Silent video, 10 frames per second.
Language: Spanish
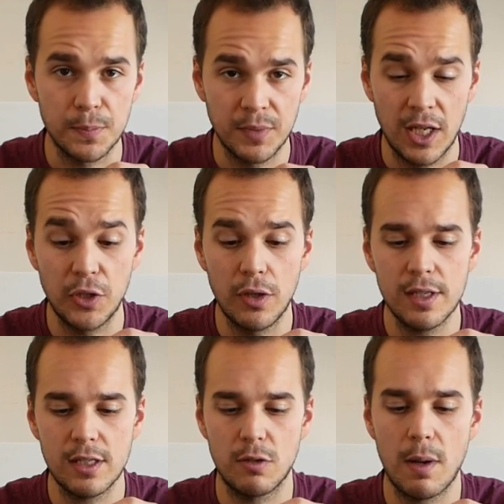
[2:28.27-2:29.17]

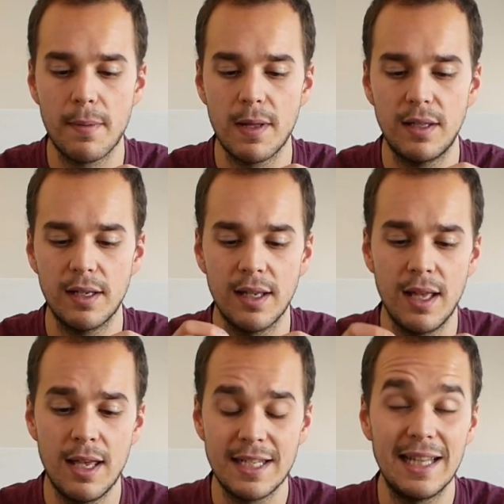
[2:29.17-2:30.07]
Entonces nos va a permitir
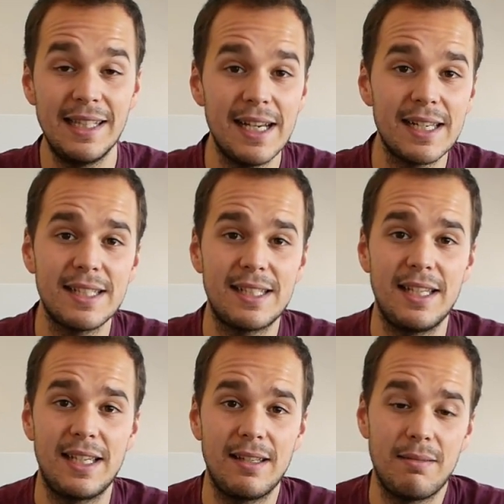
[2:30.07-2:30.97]
saltar sin
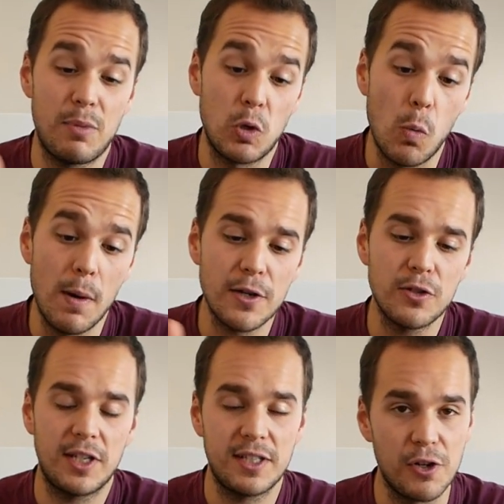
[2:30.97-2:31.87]
preocuparnos
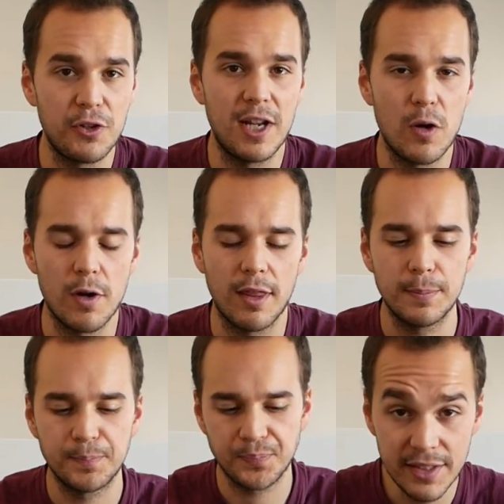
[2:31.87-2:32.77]
de que se enrolle la cuerda.
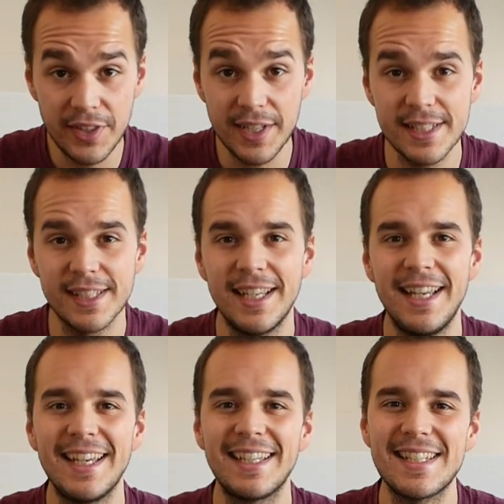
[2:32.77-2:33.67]
3.
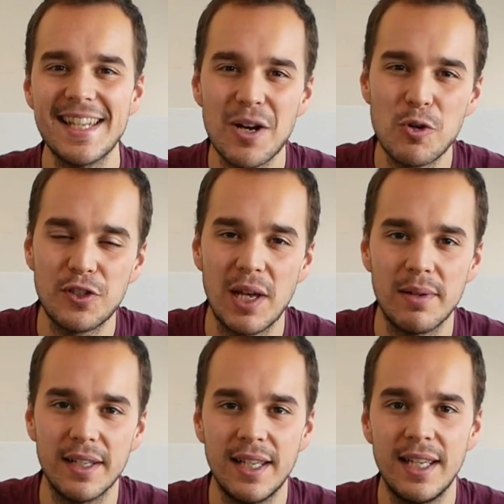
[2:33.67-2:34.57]
Que sea
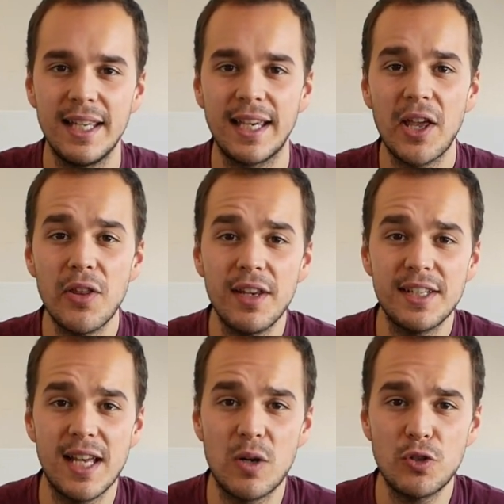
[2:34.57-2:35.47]
ajustable. ¿Qué quiere decir que
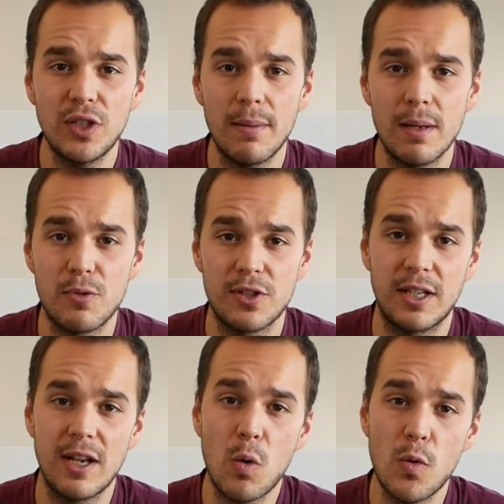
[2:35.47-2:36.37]
sea ajustable? Pues que
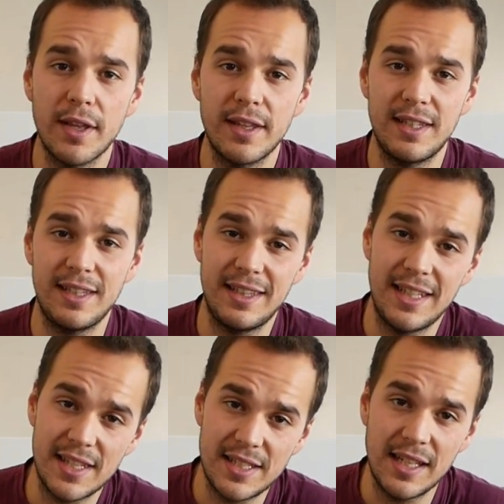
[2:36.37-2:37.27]
una cuerda
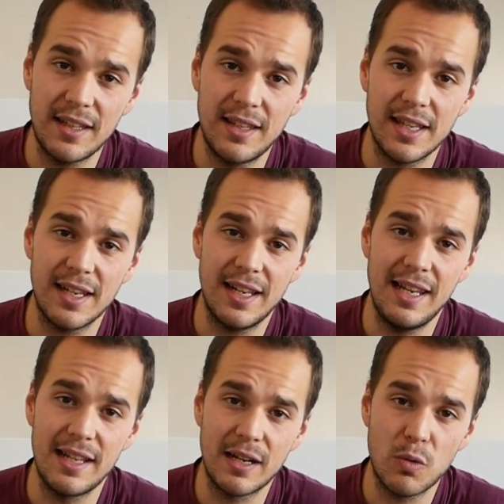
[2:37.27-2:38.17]
necesita tener
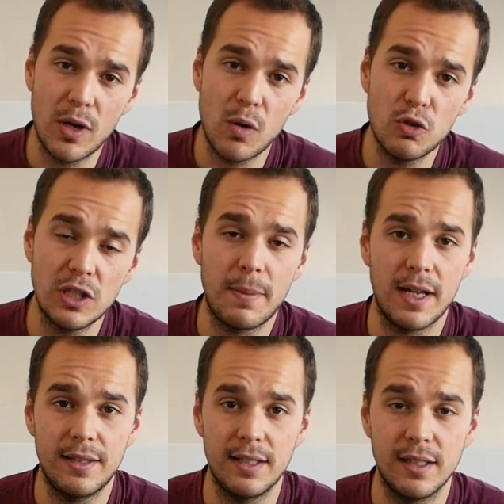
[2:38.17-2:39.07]
la largura justa
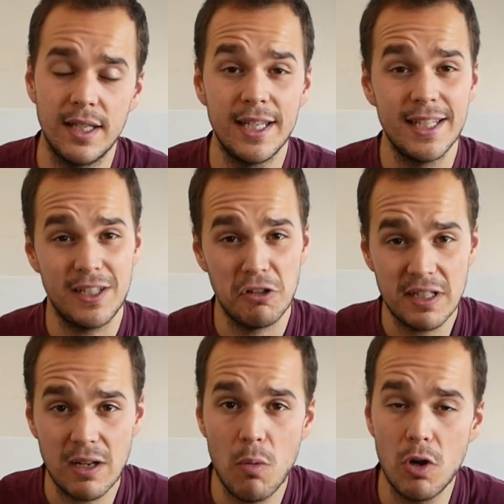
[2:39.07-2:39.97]
para ti. Si no sabes
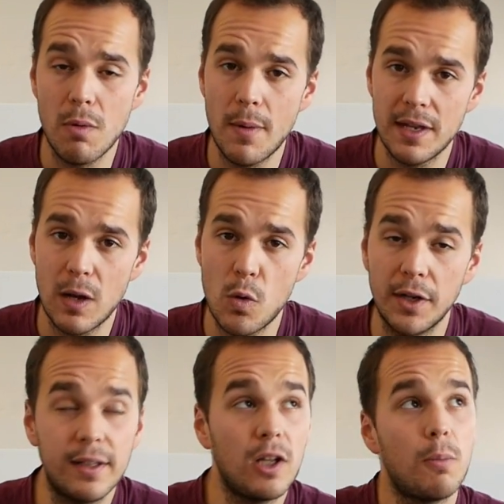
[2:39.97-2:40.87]
aún cómo medir la cuerda,
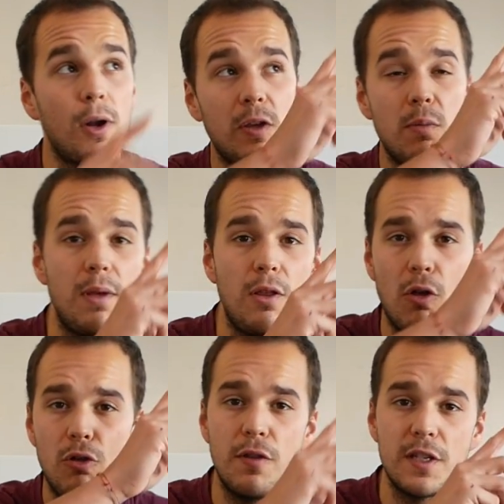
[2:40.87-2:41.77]
te dejo por aquí un vídeo
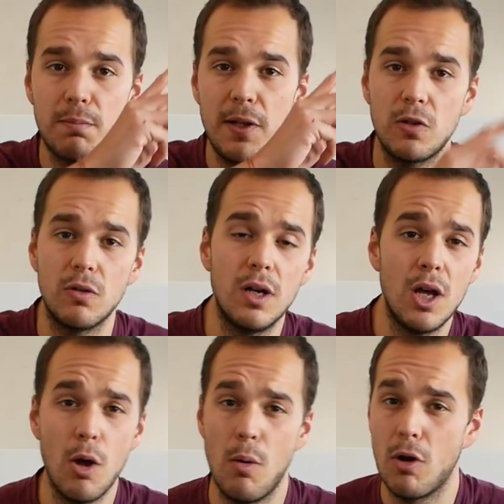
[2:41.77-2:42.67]
donde explico
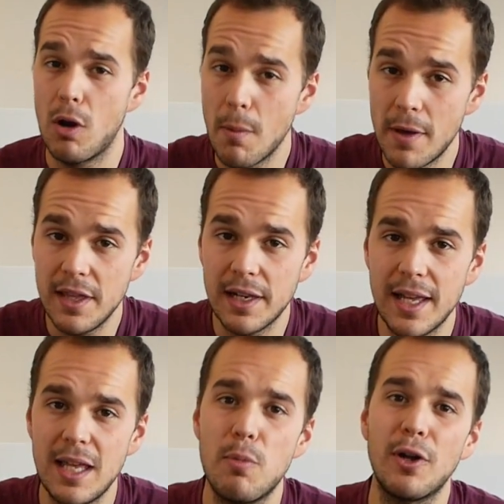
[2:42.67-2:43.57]
cómo medirla
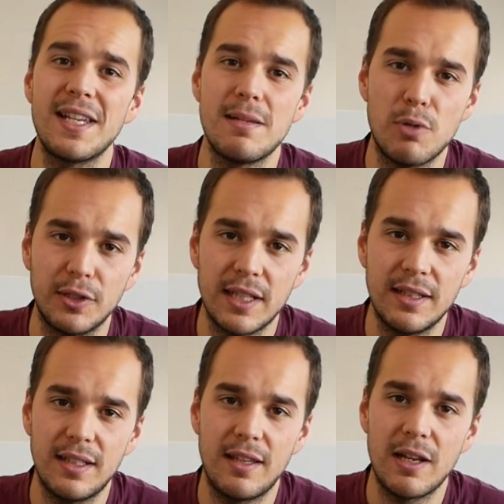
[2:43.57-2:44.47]
y por qué es
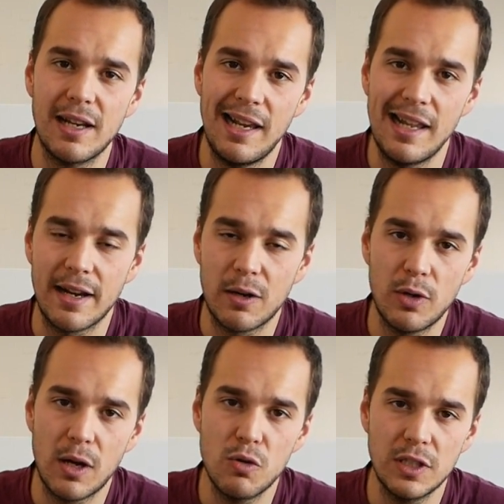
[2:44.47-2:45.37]
importante tener la
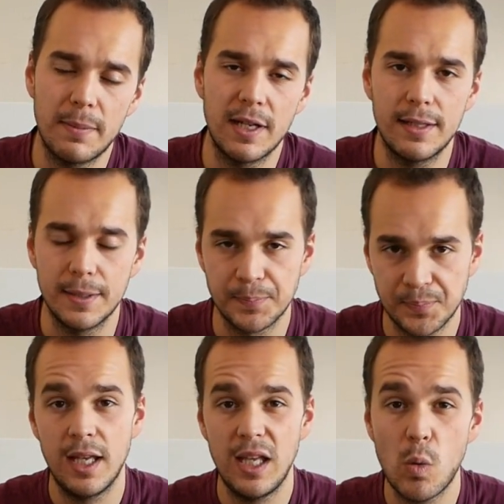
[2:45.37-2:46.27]
largura justa para ti.
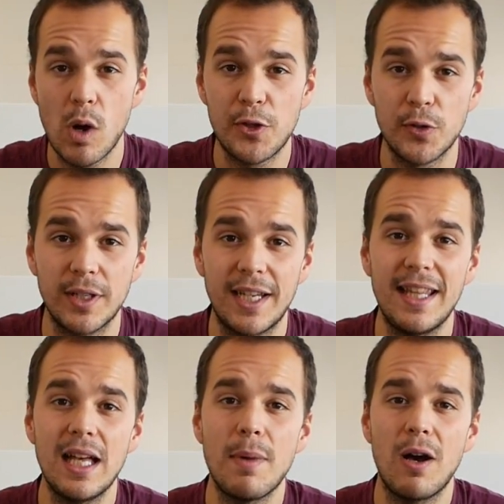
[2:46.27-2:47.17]
Y cuatro, Que
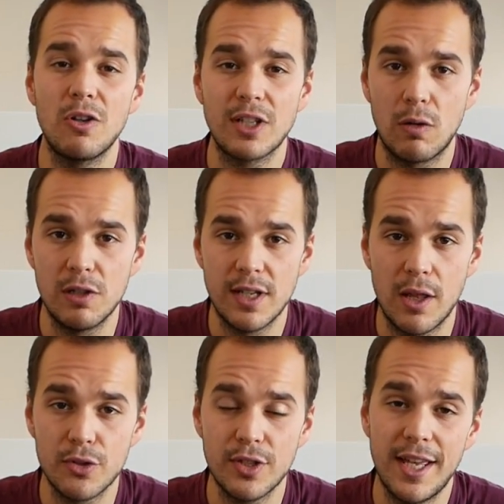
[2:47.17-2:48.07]
tenga mangos
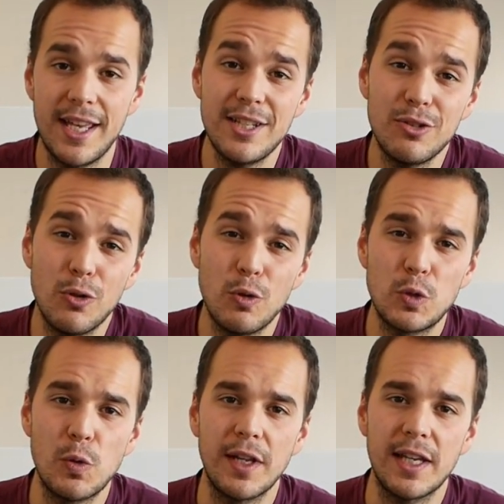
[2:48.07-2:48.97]
acolchados. Esto no es
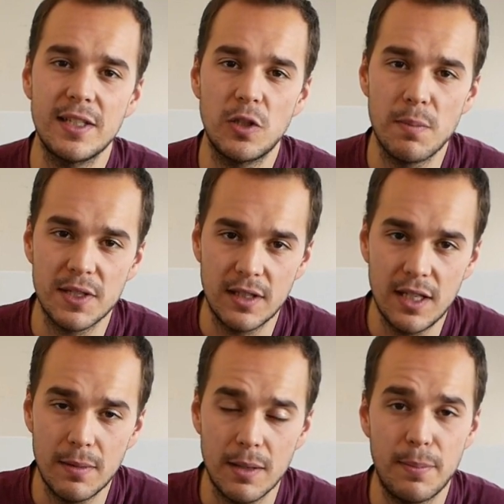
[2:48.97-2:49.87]
un requisito
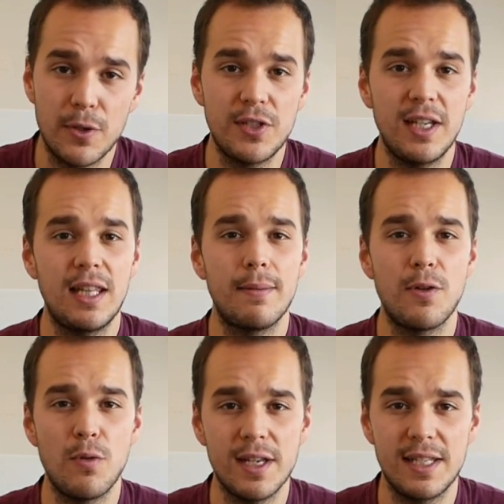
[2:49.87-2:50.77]
imprescindible, pero sí que te va a
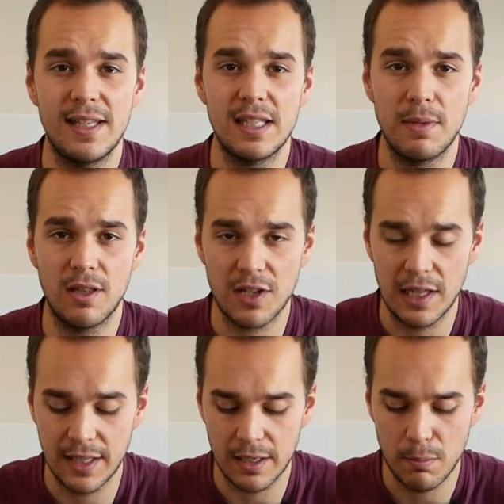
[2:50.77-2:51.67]
ayudar si estás empezando a
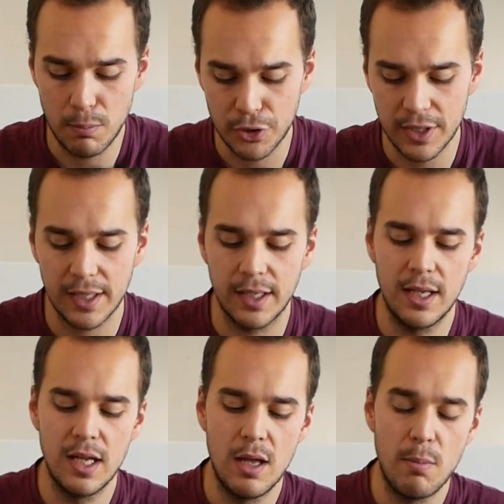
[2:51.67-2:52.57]
saltar. ¿Por qué?
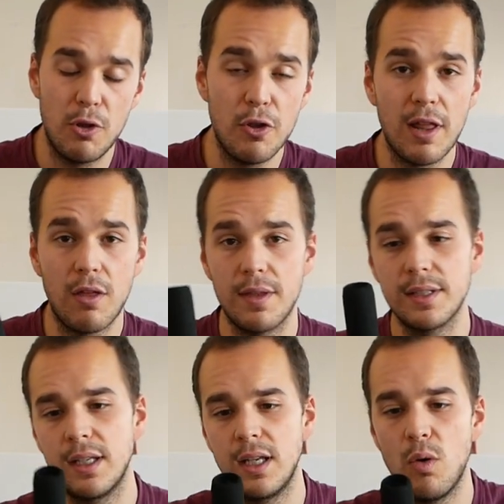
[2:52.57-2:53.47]
Por dos razones.
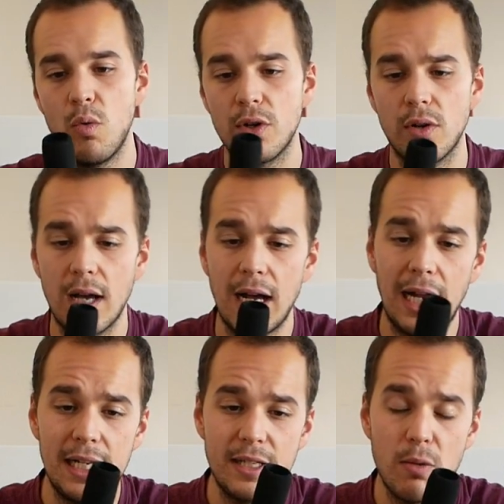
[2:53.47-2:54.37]
Uno,
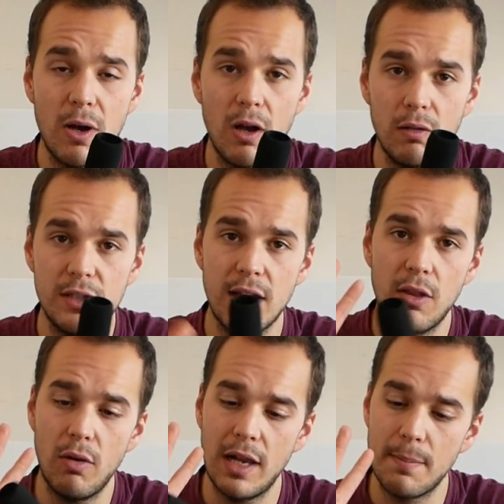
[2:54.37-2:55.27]
Al ser un mango
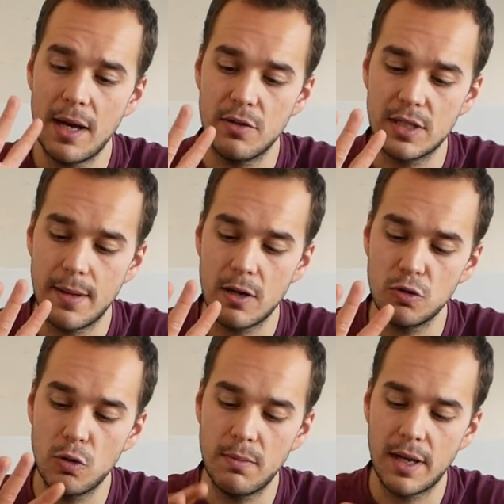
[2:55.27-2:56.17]
acolchado, la mano se va a
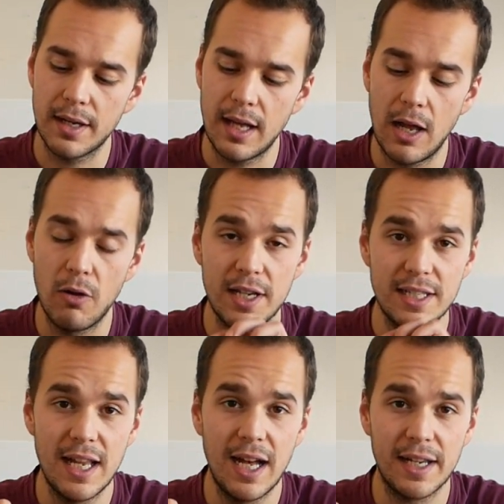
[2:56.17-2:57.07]
acostumbrar a lo que es
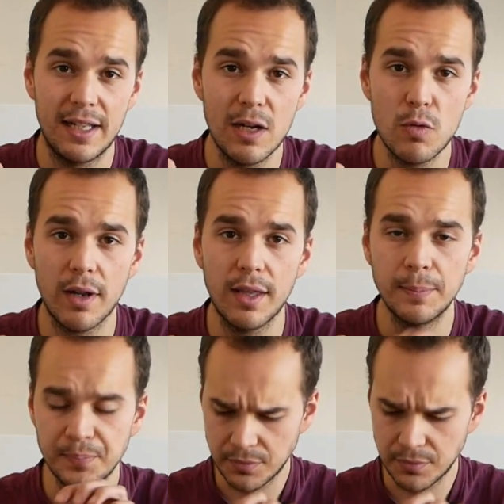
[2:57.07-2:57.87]
el agarre de la cuerda.